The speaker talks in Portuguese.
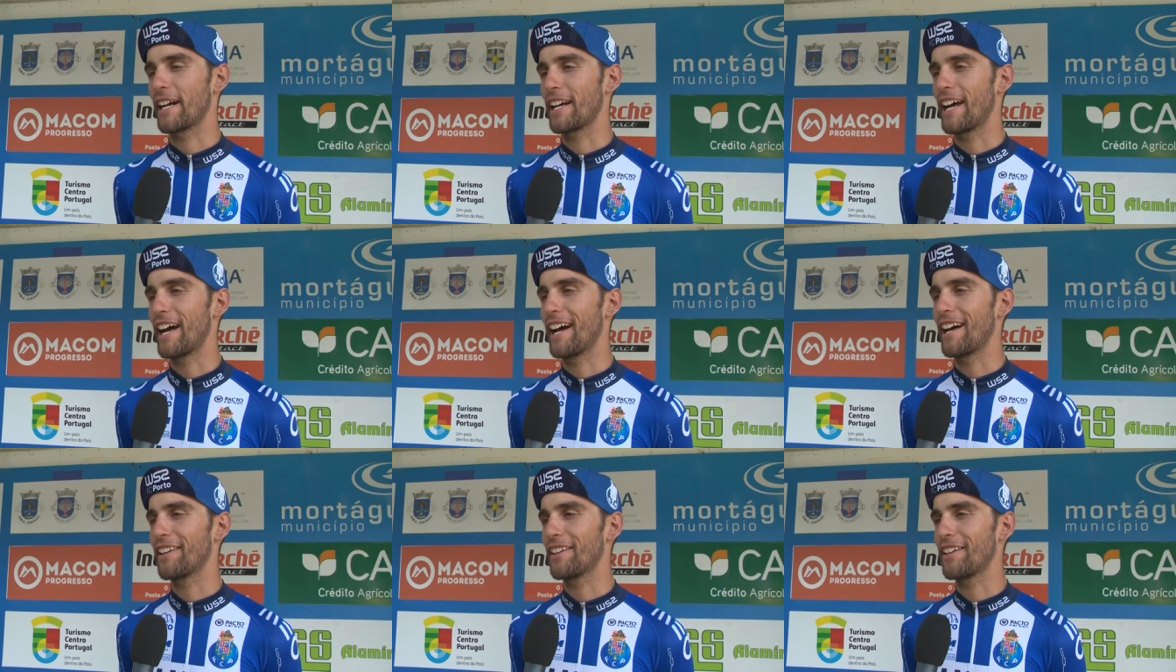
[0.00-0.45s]

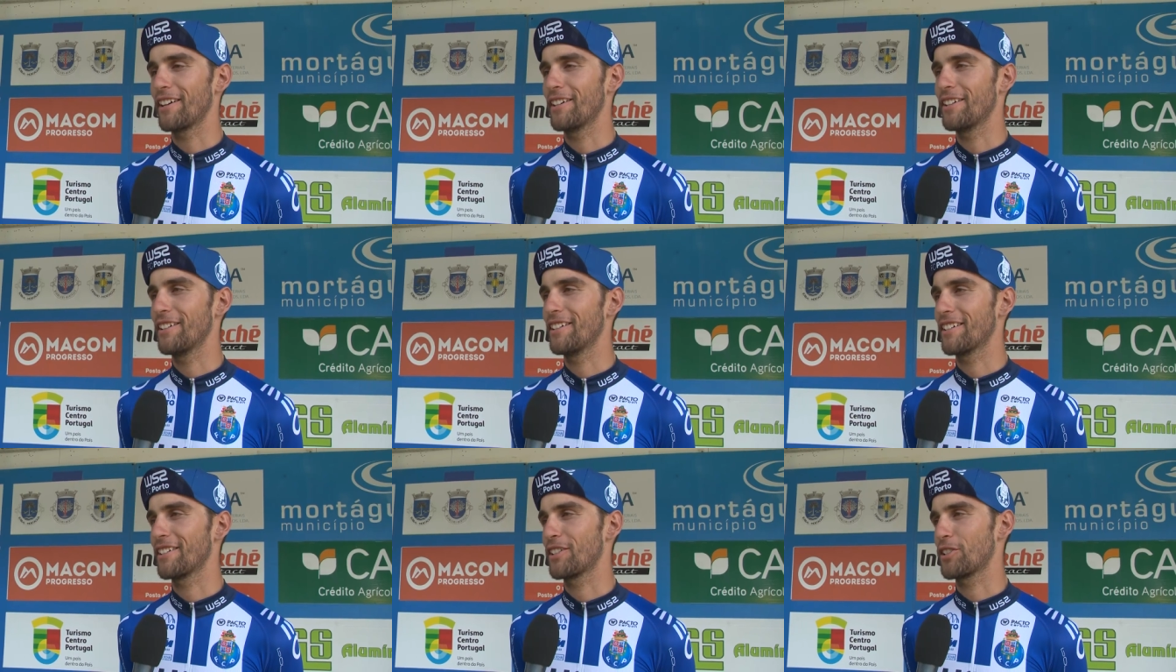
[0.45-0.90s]
agrada
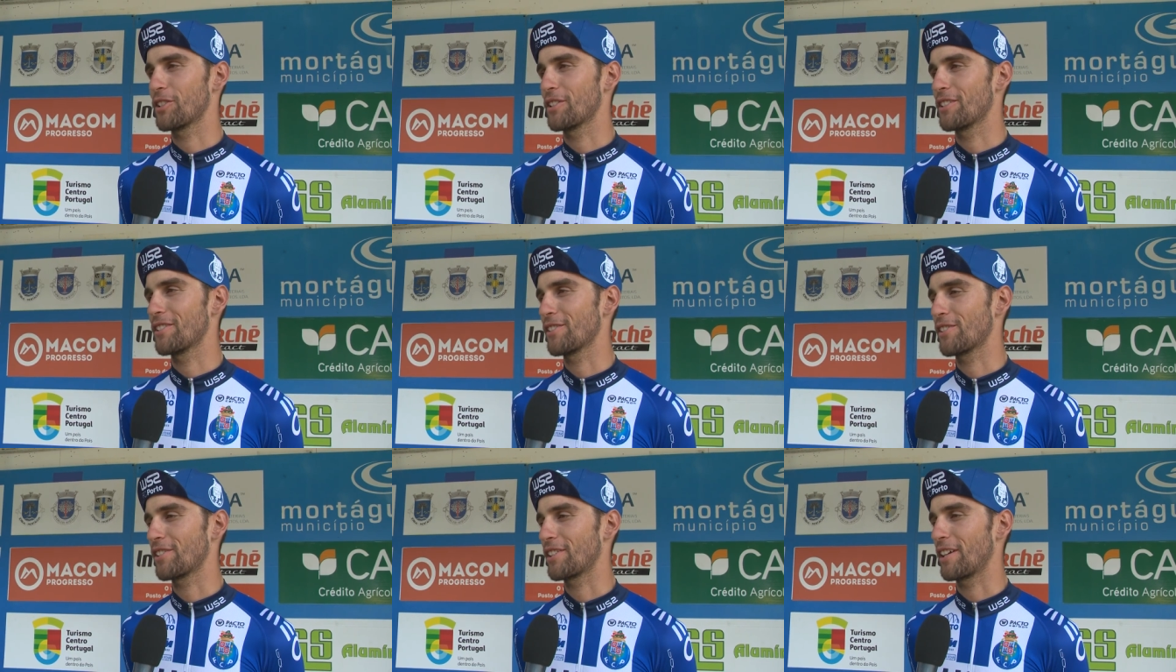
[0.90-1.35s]
e
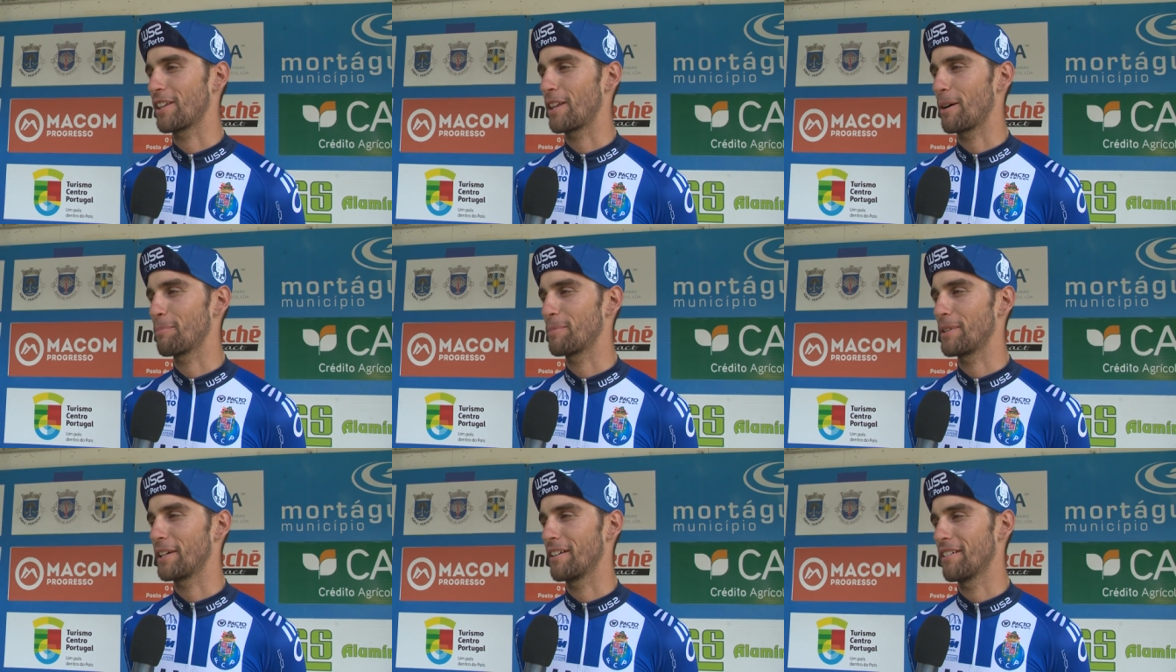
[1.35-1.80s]
que se
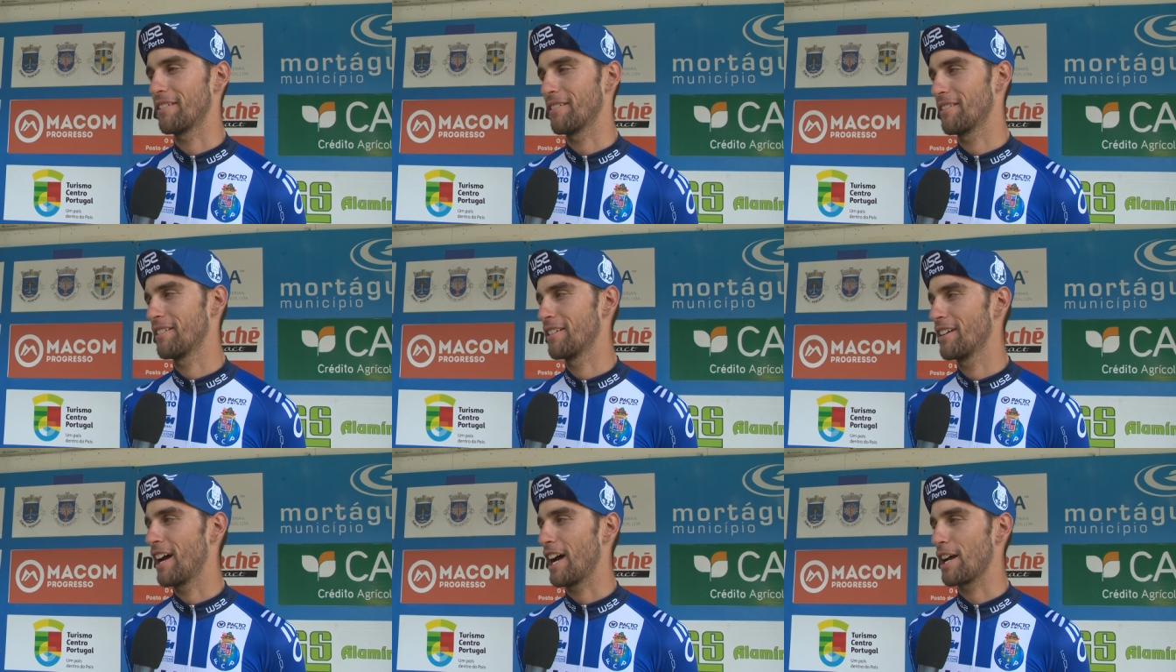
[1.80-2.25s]
adapta
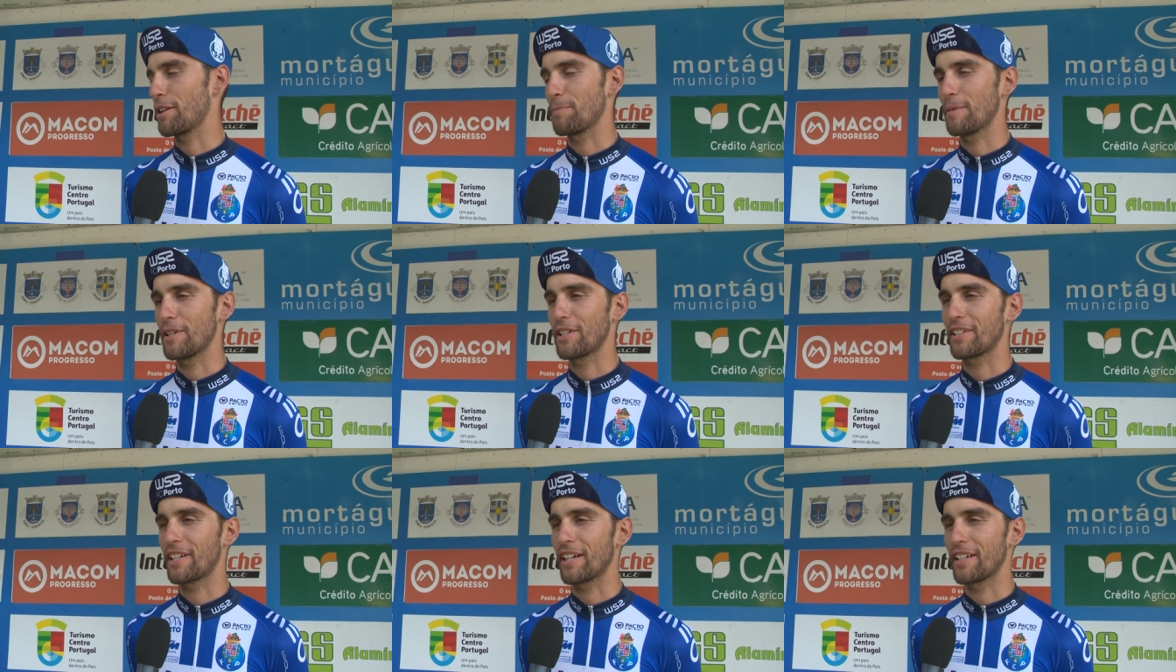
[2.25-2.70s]
às
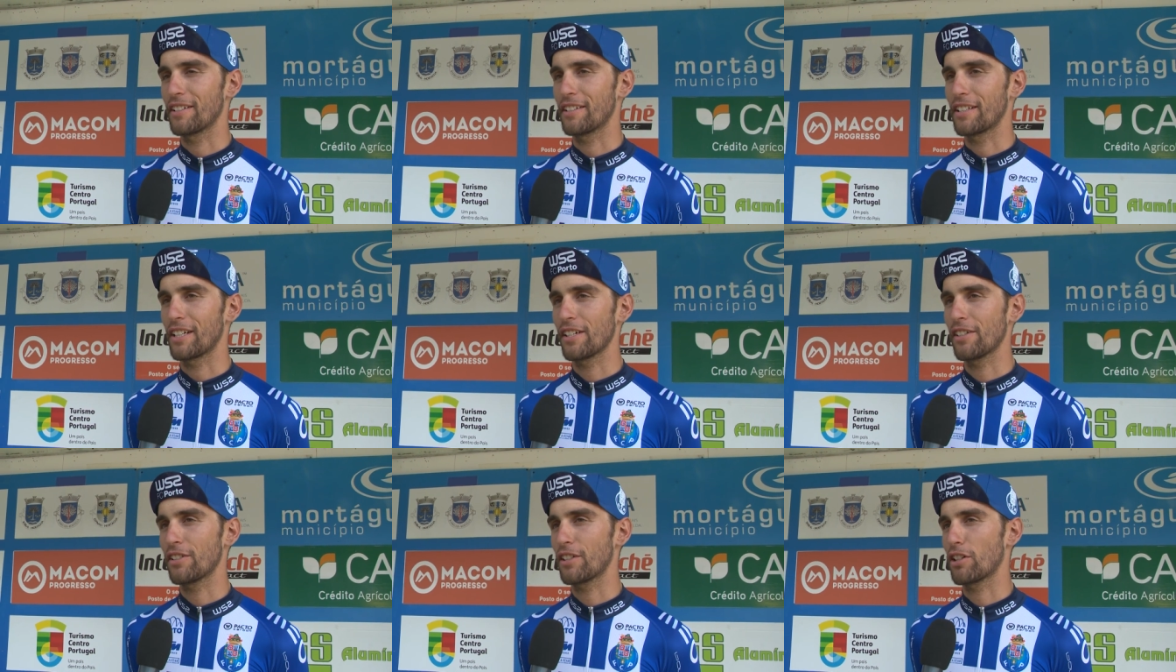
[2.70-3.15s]
minhas
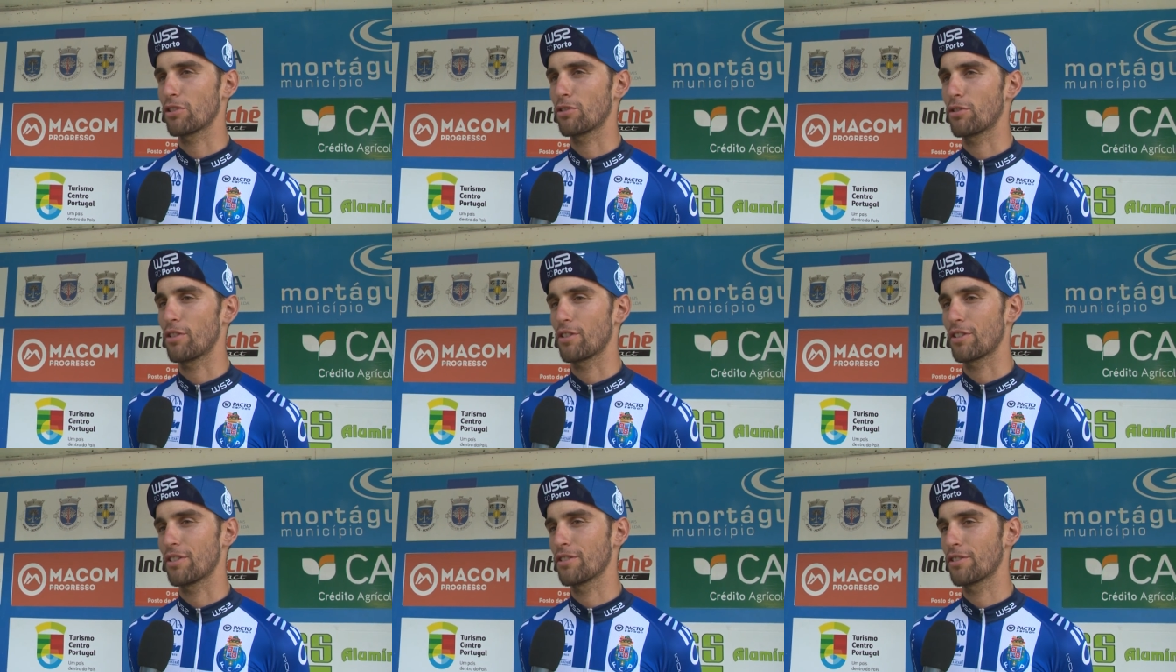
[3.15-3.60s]
características,
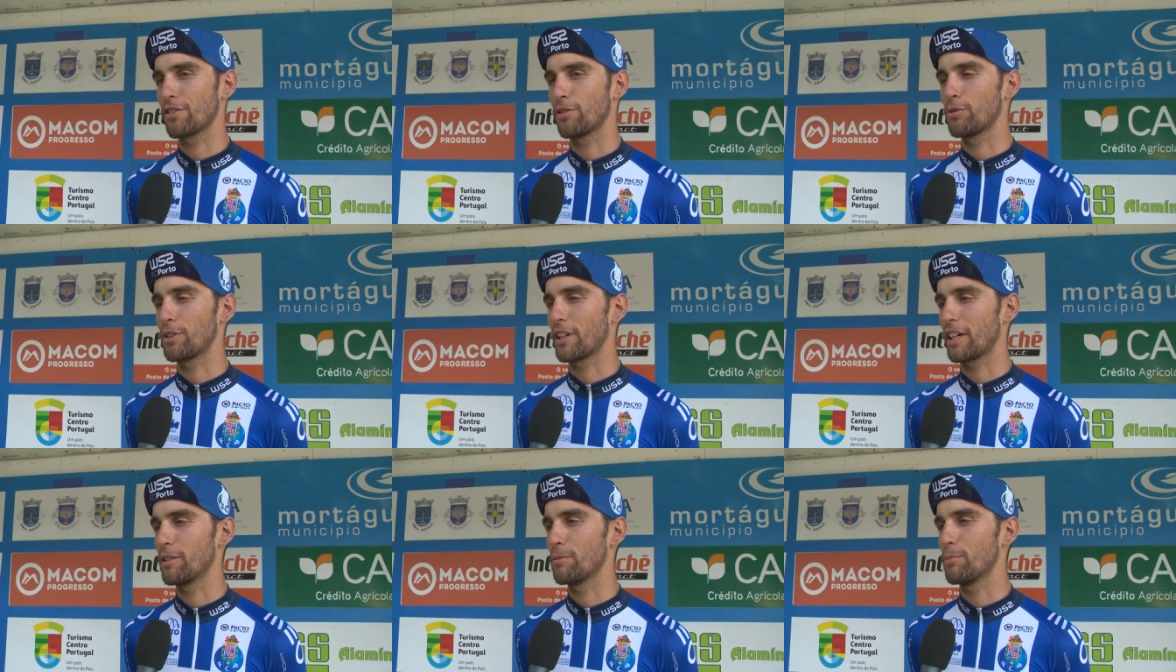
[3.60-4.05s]
torna-se
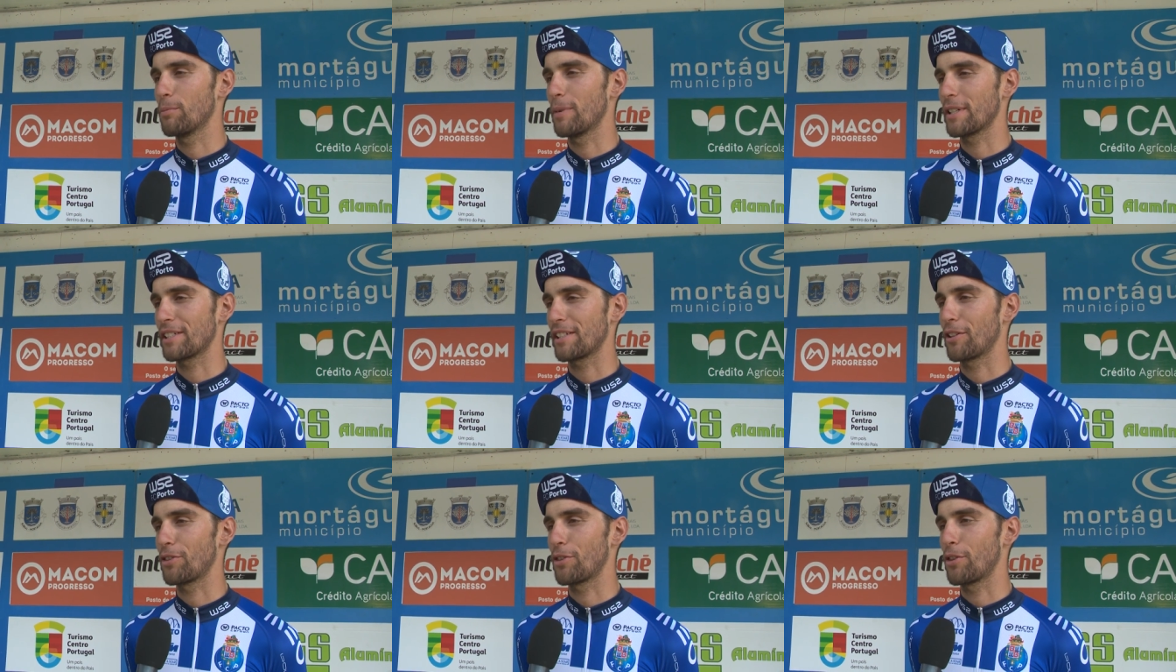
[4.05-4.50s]
um terreno
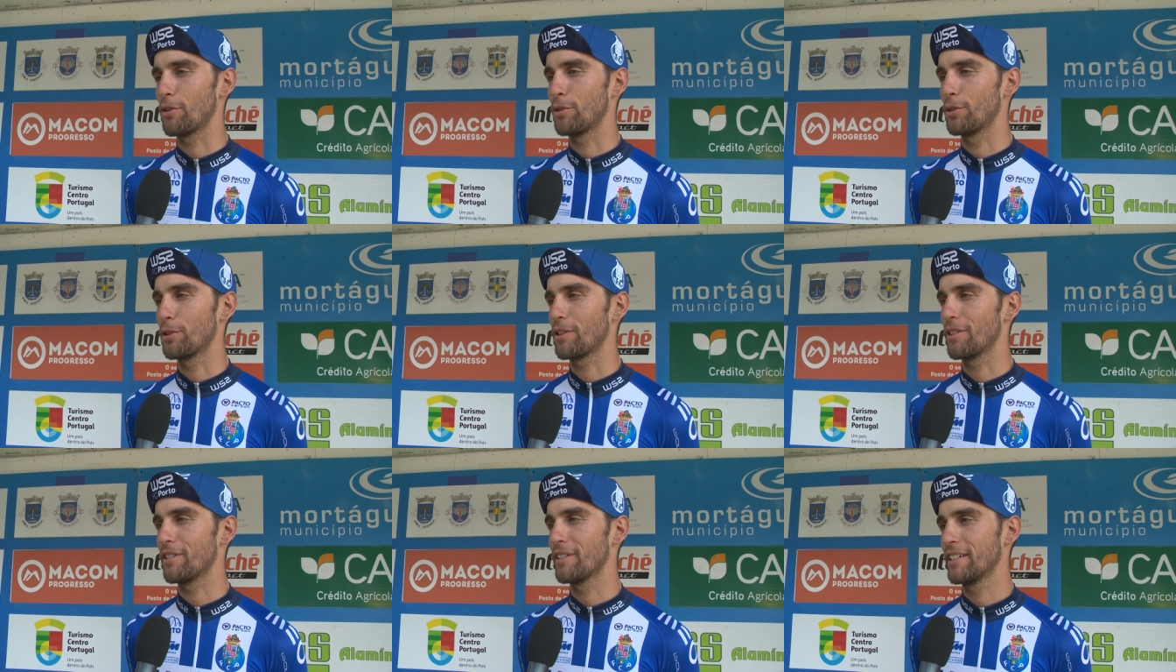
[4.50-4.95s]
bastante
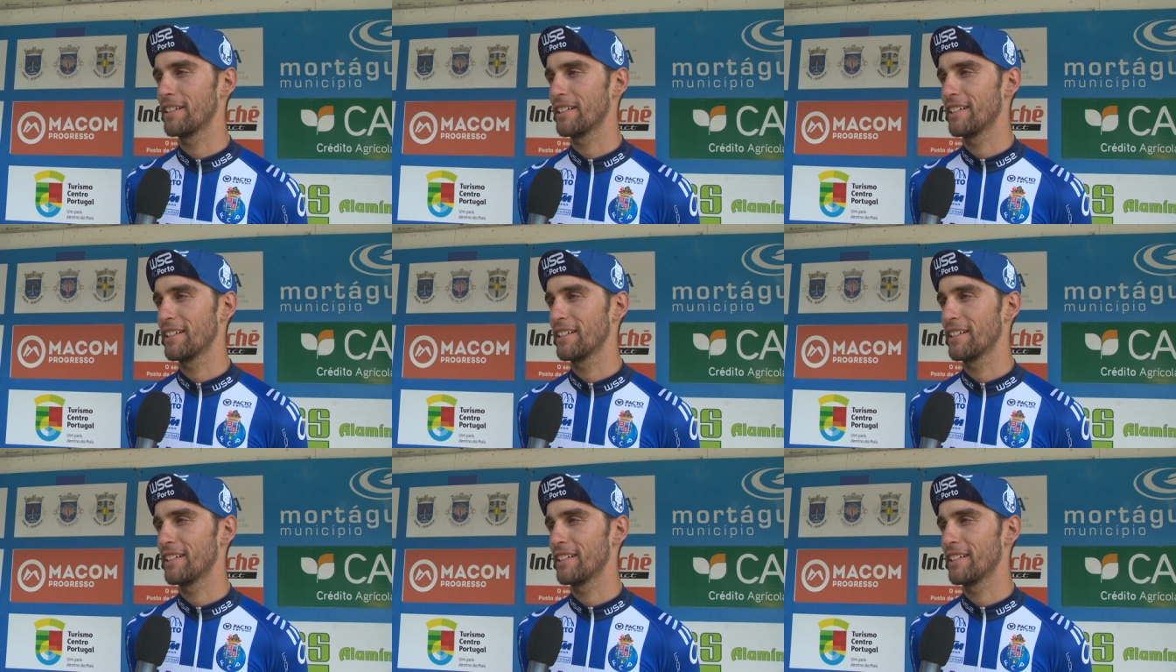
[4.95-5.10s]
duro.